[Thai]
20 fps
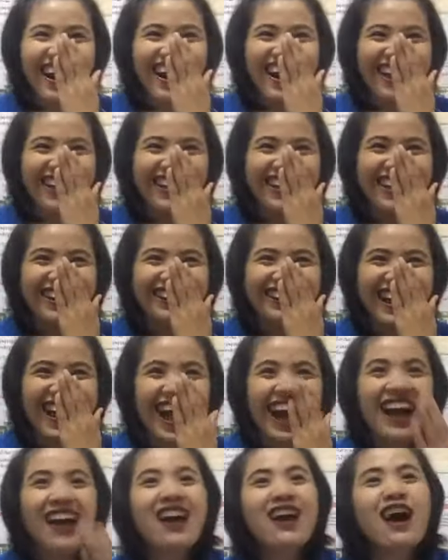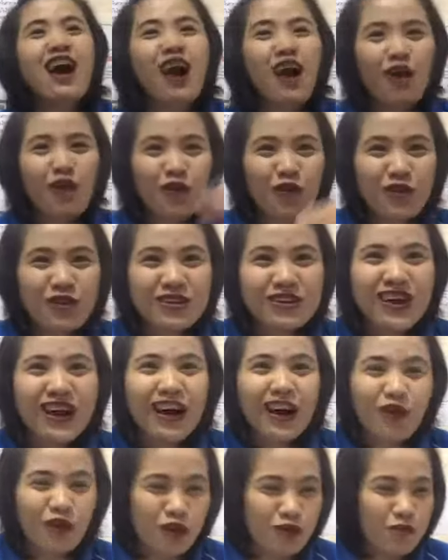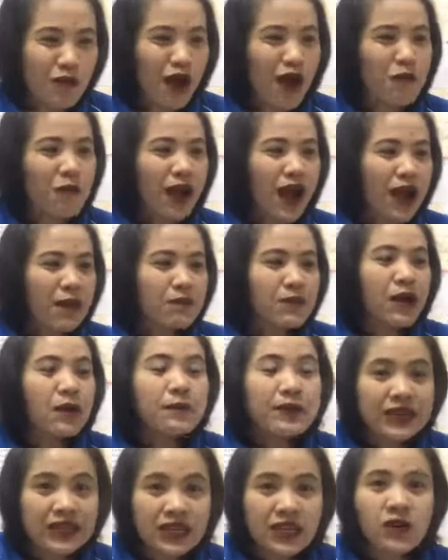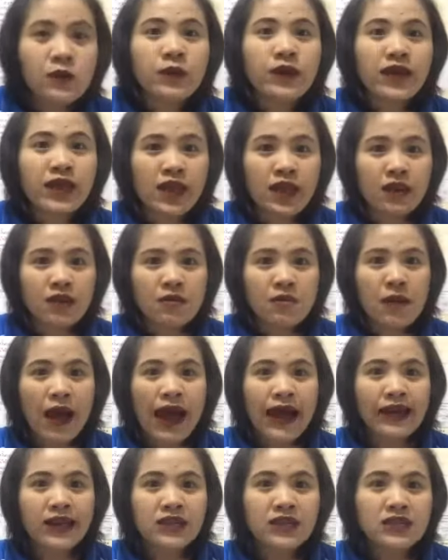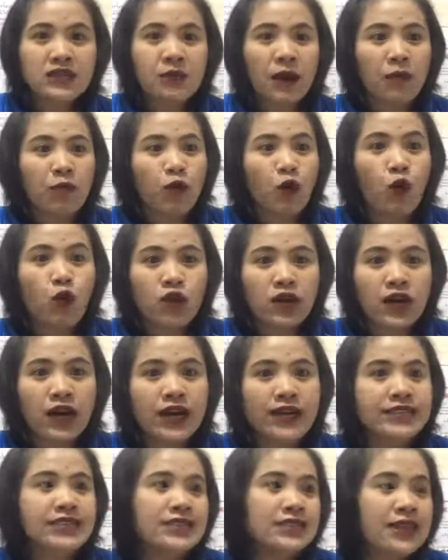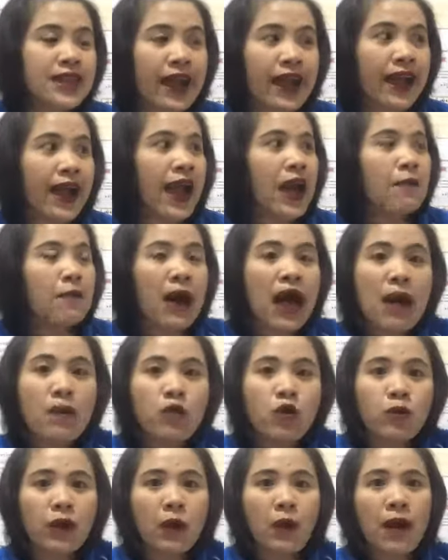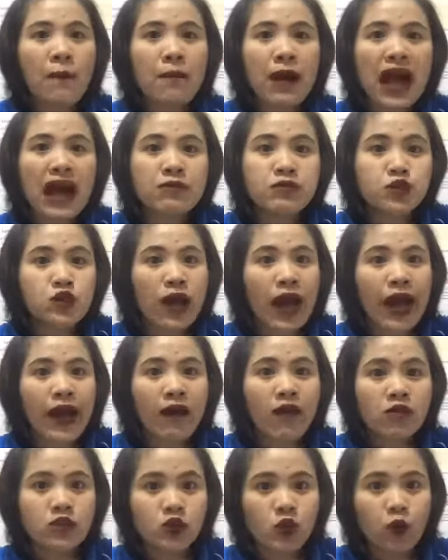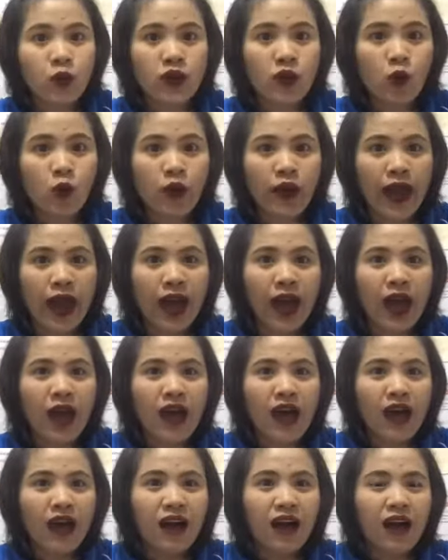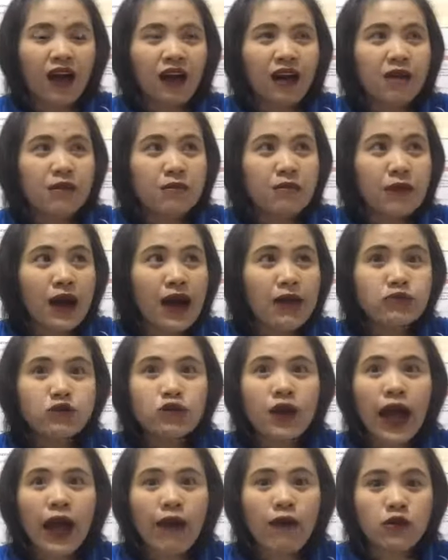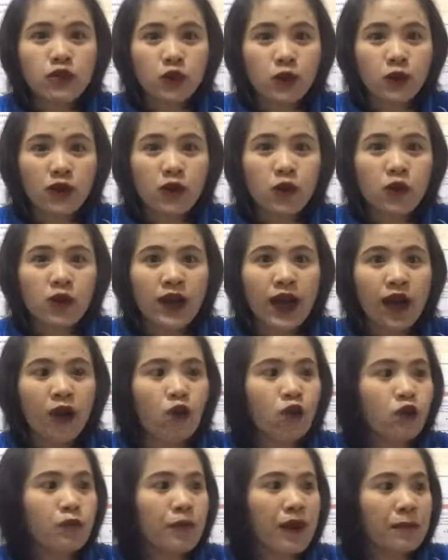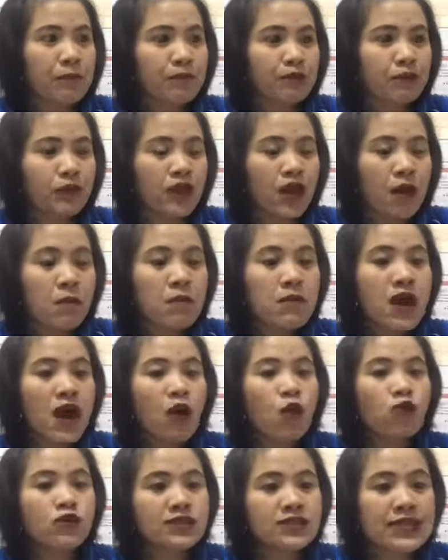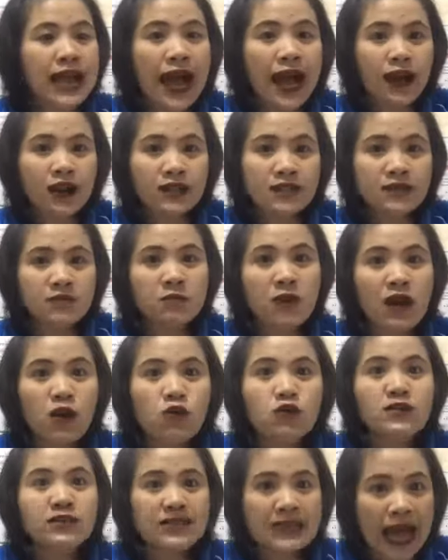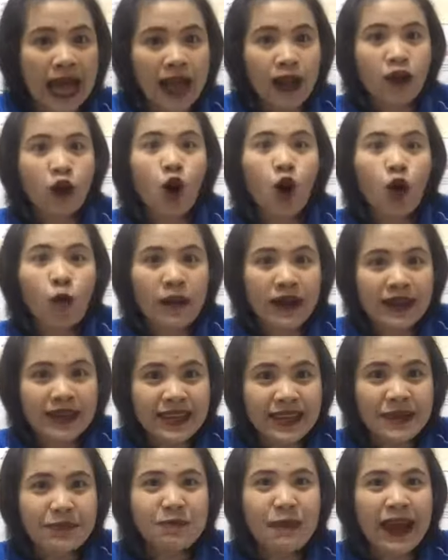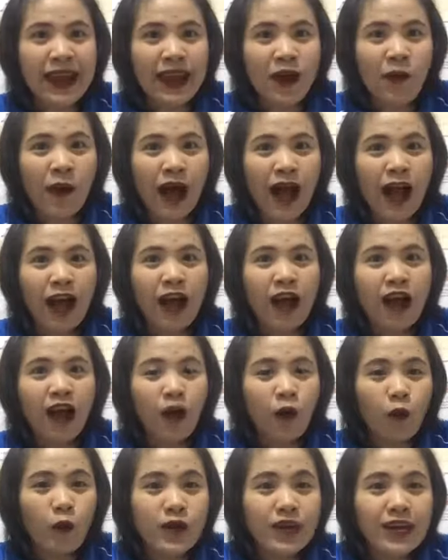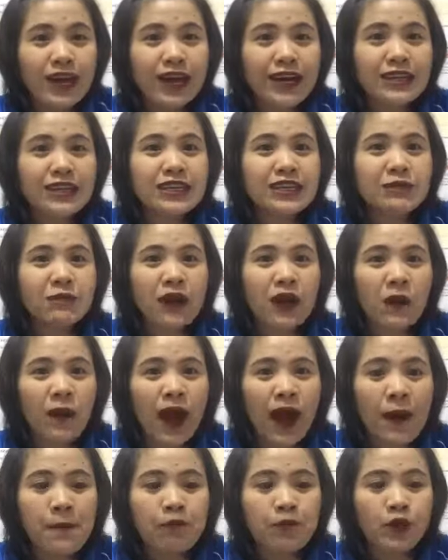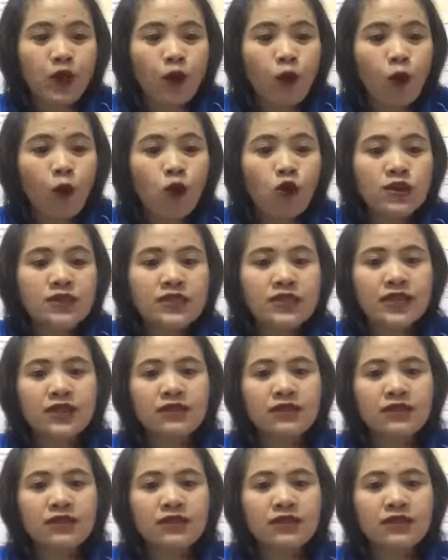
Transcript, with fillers: กัลยาคุณคุณมองภาพ begin with the end มานี่คือแบบคุณเคยจินตนาการภาพคุณไหมว่าภาพสุดท้ายของชีวิตคุณอ่ะภาพสุดท้ายของชีวิตคุณอ่ะคุณแบบเมื่อคุณจากเมื่อคุณจากโลกใบนี้ไปแล้วอ่ะคุณเคยคิดไหมว่าคุณจะ